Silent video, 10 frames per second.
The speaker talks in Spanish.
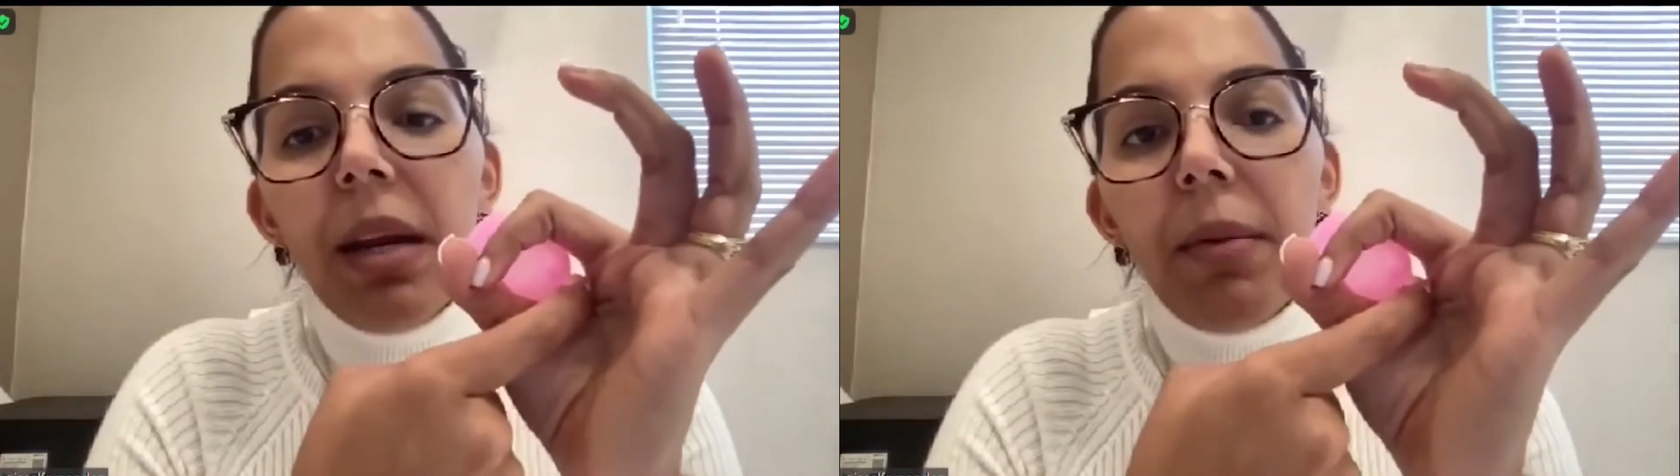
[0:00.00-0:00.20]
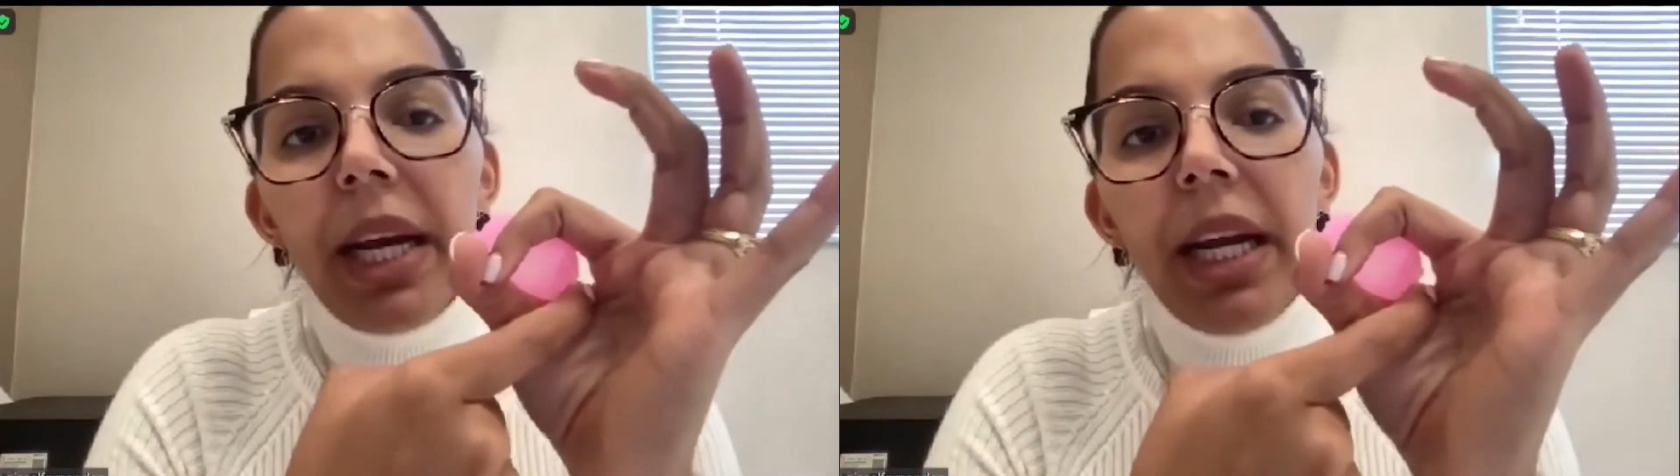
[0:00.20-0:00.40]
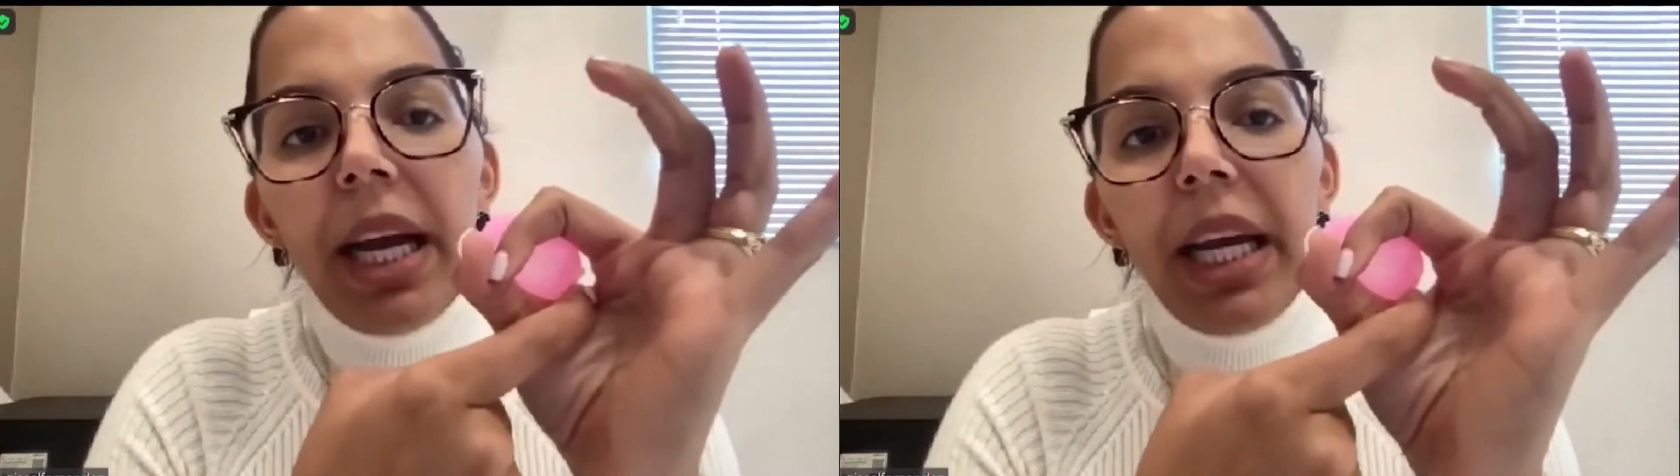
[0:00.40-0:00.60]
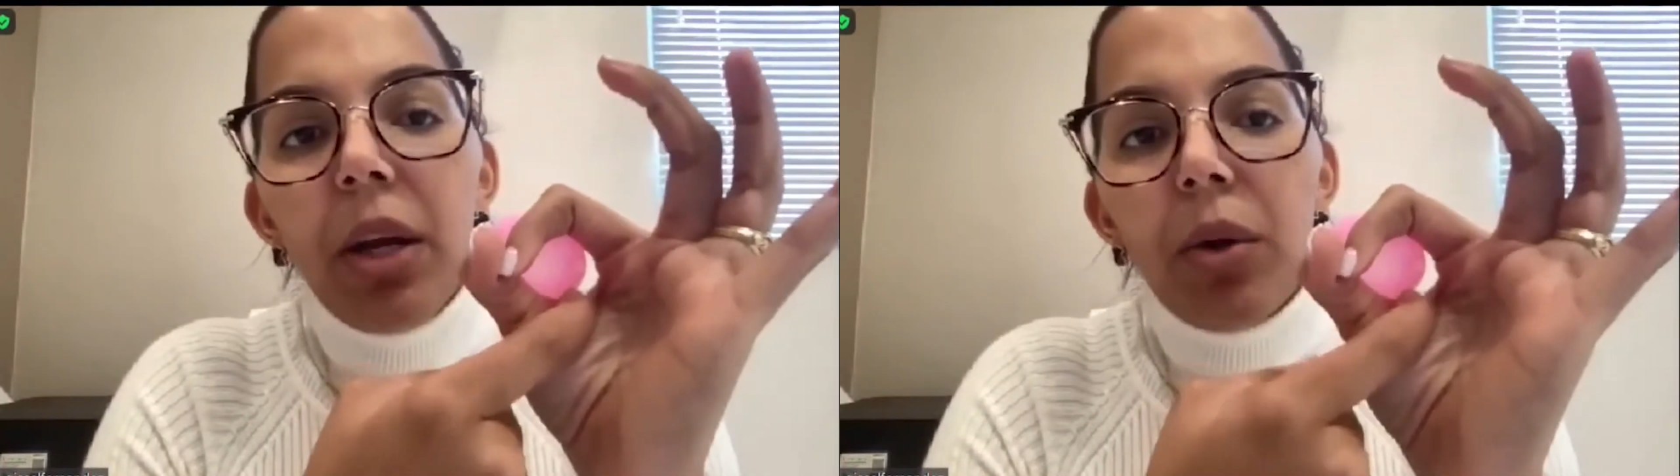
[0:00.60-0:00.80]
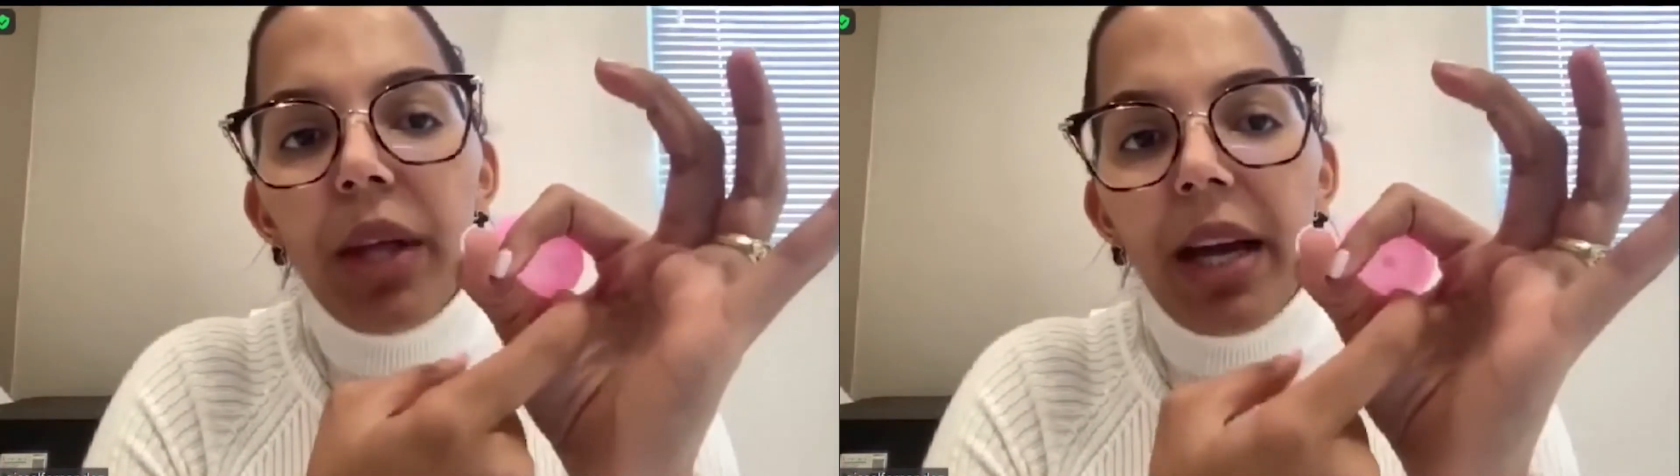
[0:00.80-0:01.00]
de la vagina
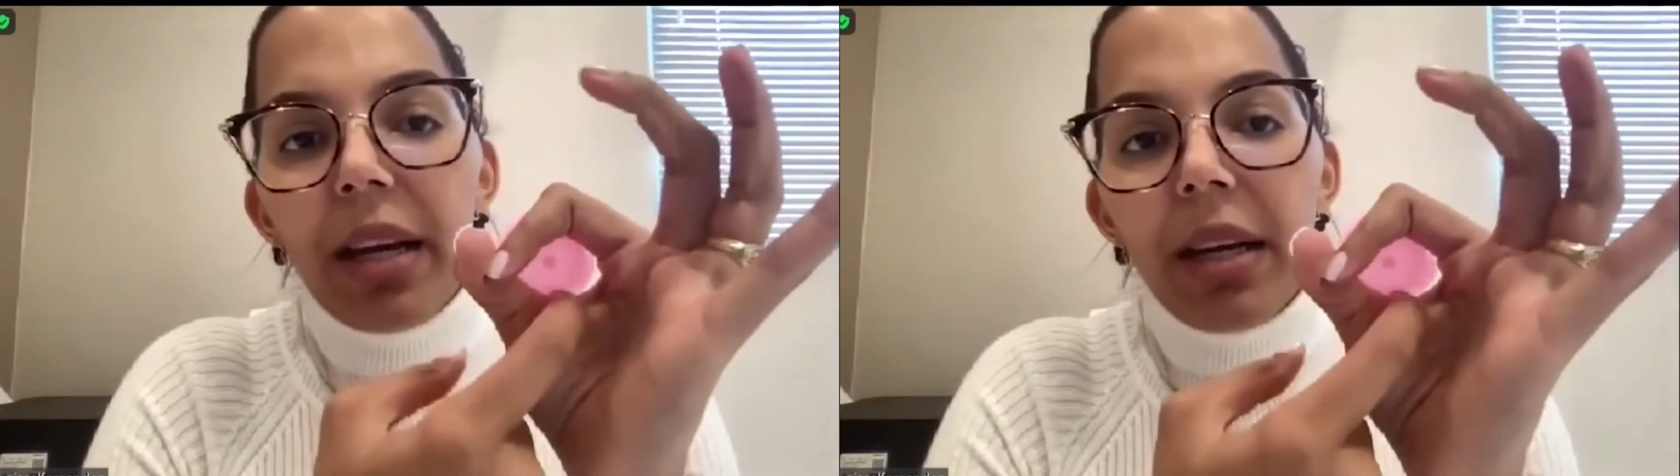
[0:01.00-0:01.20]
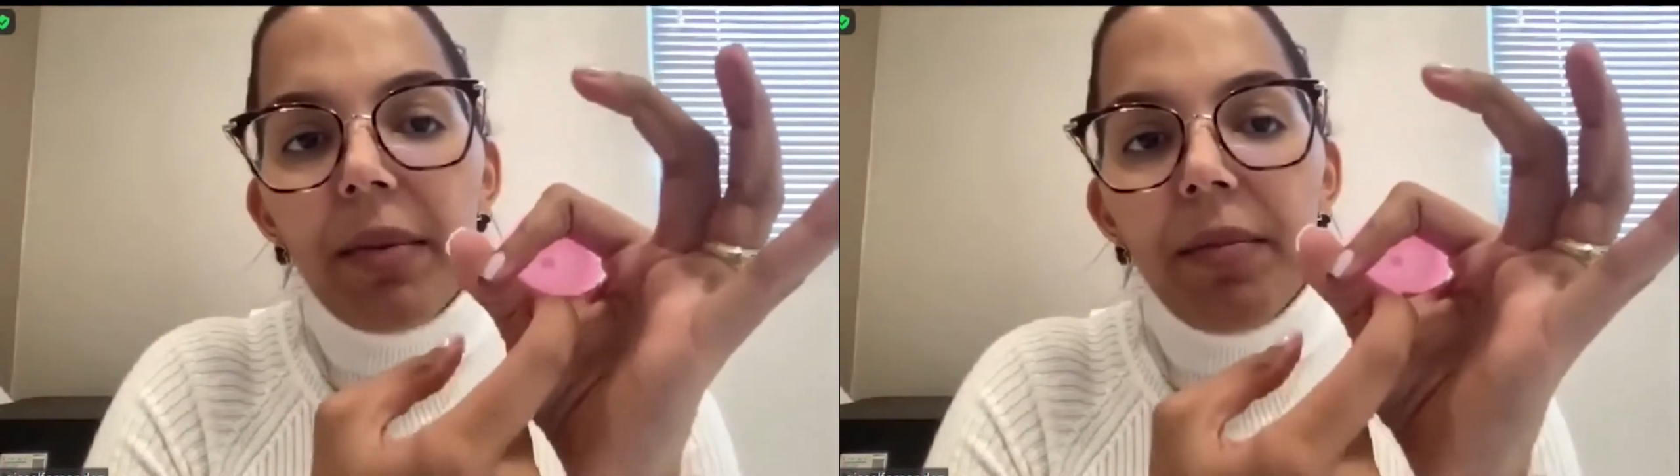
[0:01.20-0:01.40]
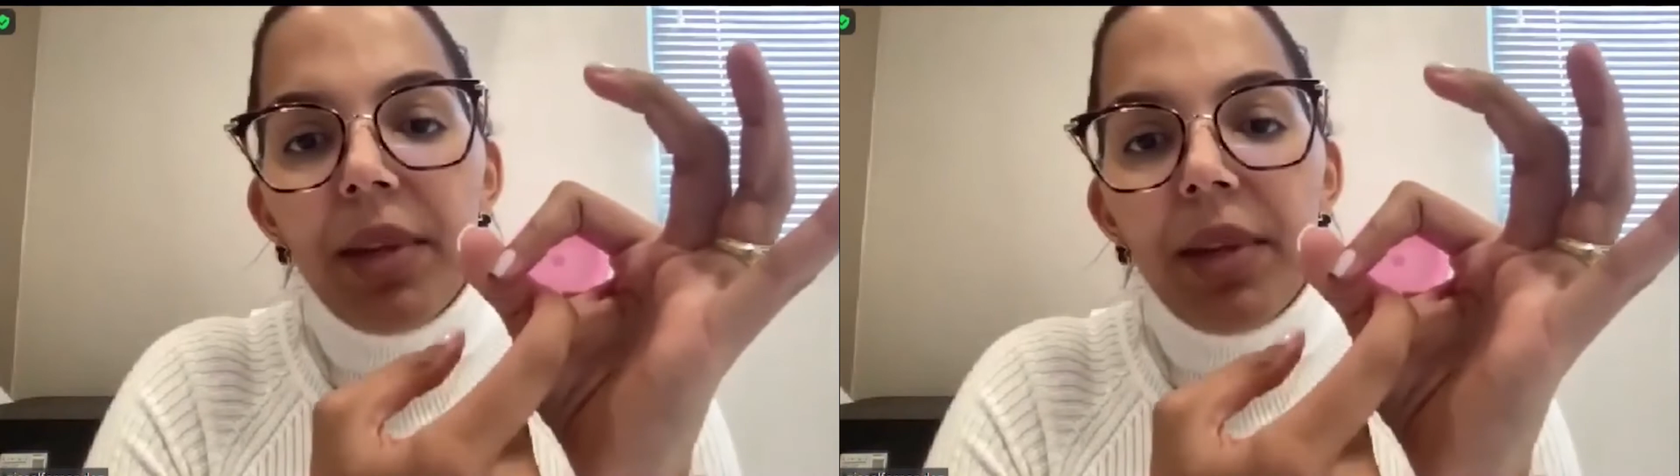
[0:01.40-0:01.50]
y rodearla.